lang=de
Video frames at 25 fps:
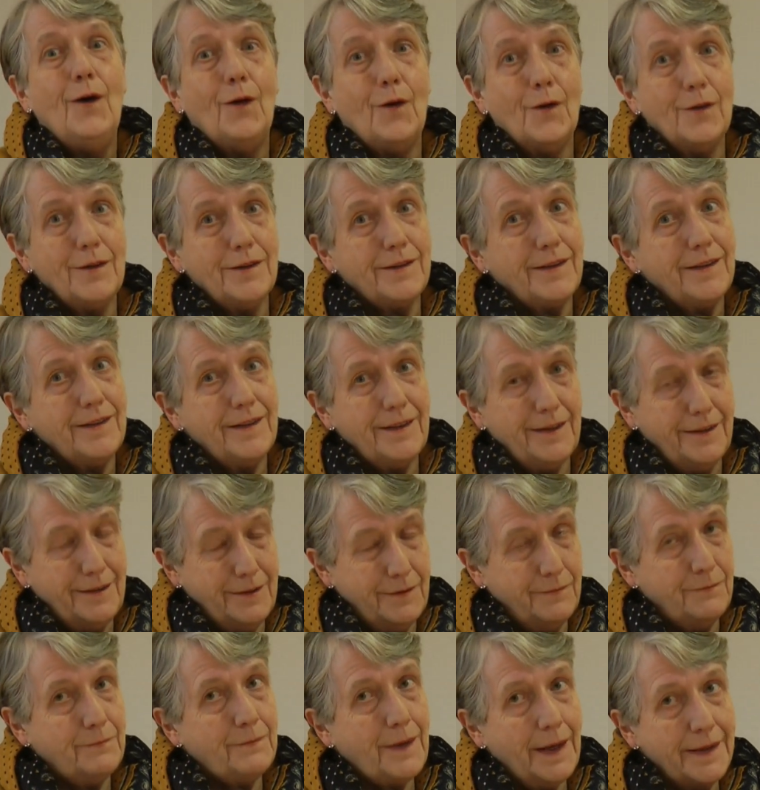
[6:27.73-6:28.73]
Und
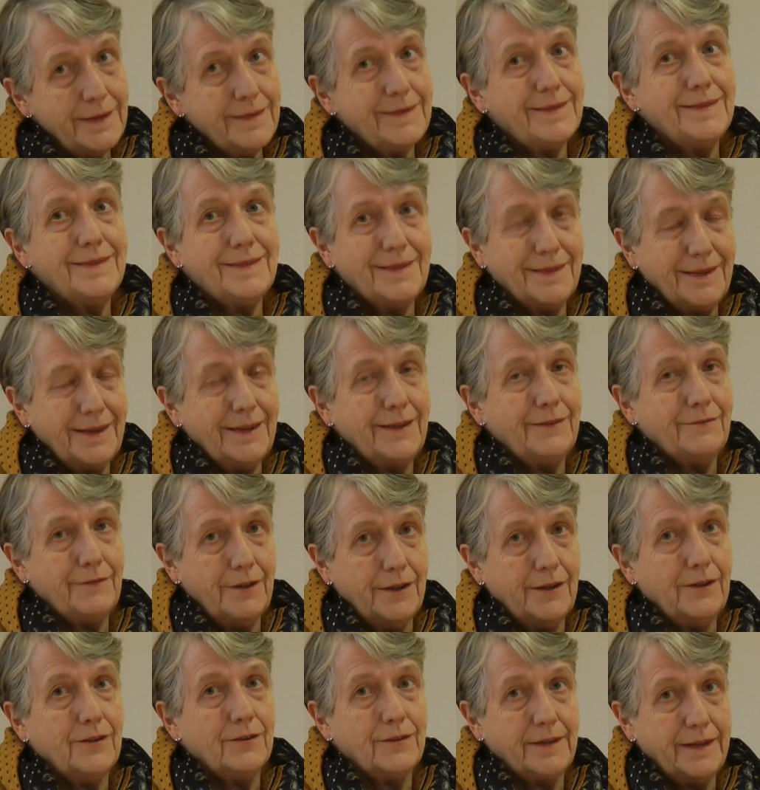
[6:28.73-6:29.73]
äh, meistens kriegen
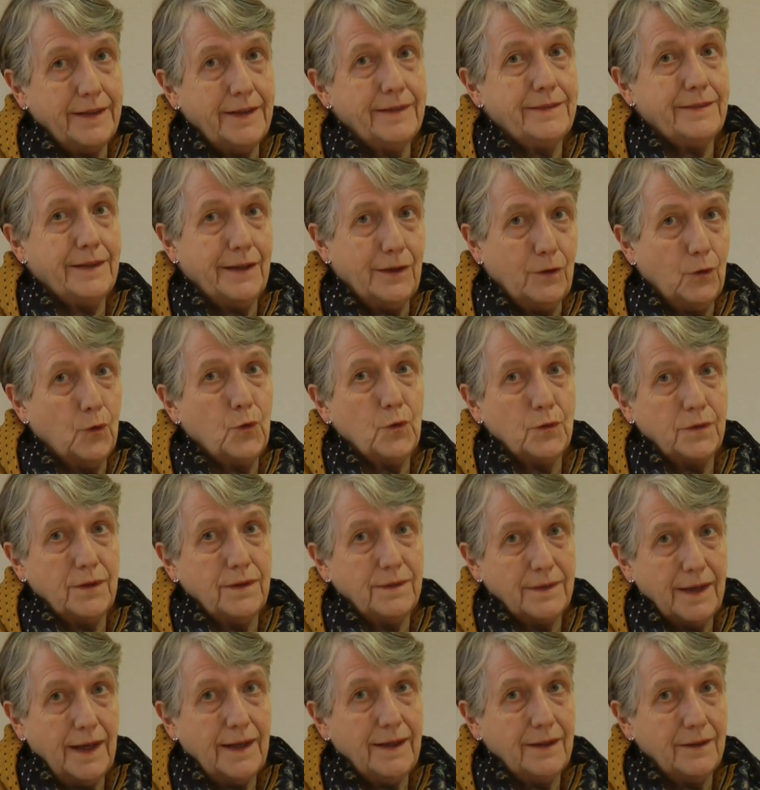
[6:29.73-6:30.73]
wir doch sehr, sehr
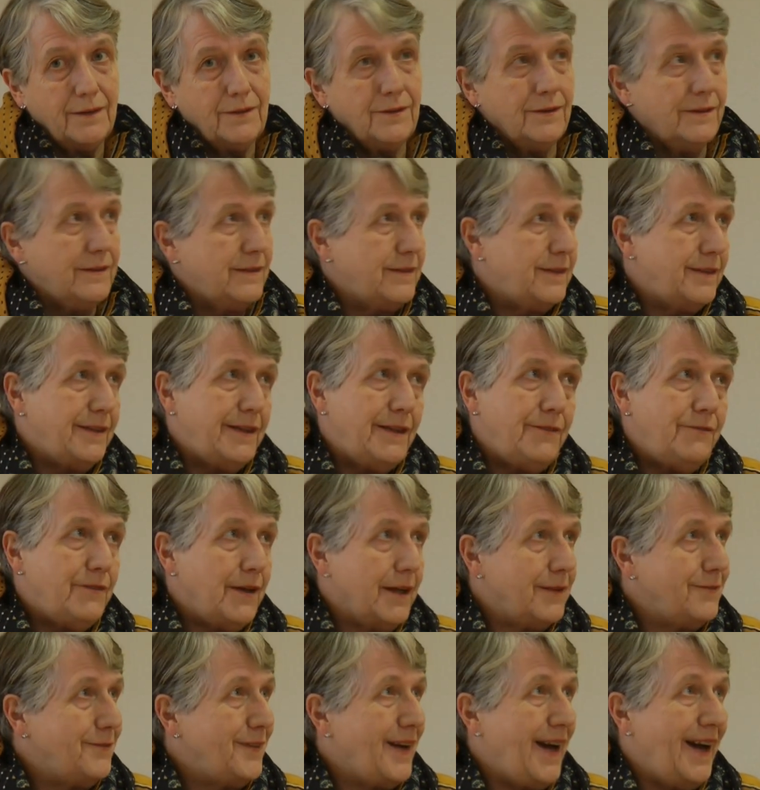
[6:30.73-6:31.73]
große Sachen und die
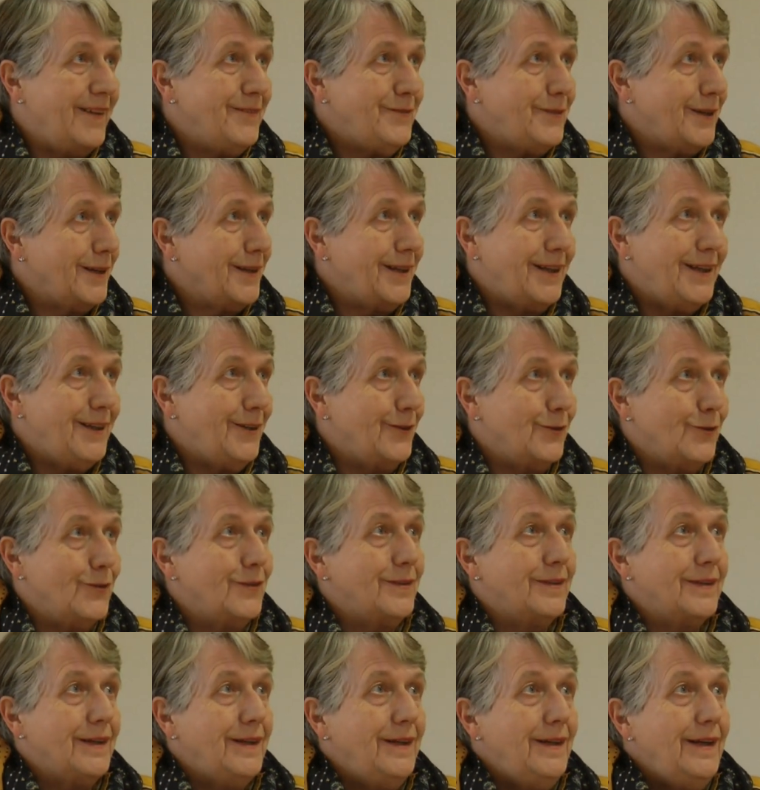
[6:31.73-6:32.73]
werden wir einfach nicht
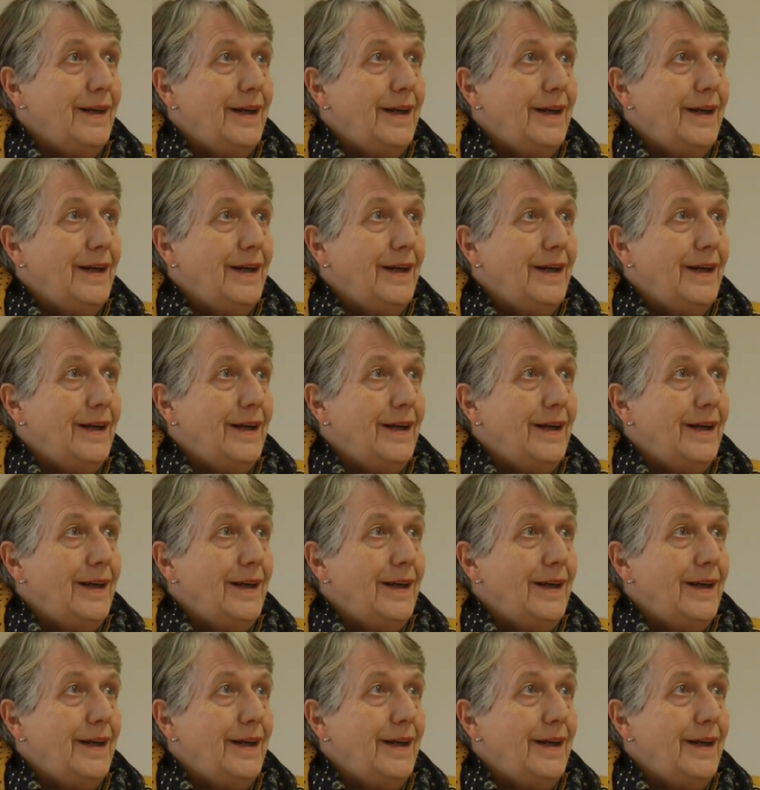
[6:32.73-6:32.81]
los.